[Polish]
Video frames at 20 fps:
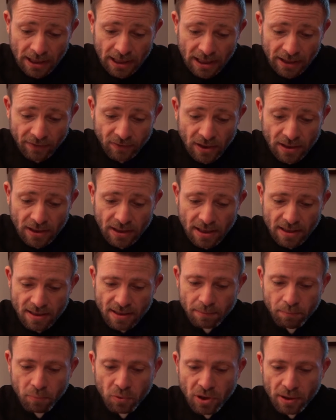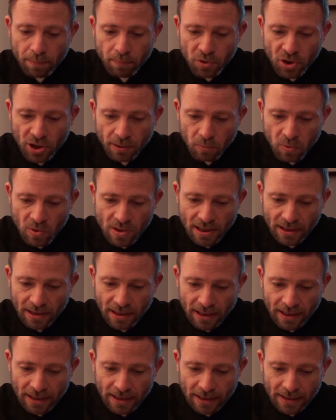i wtedy następuje
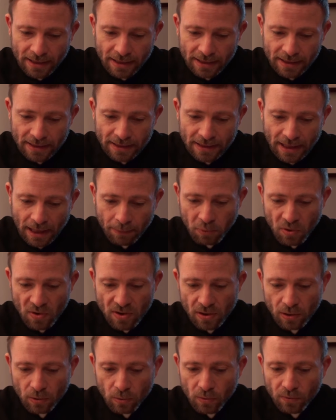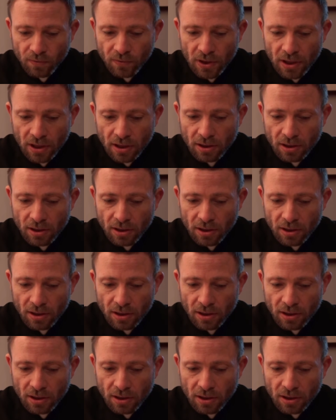przebudzenie y, apostołów,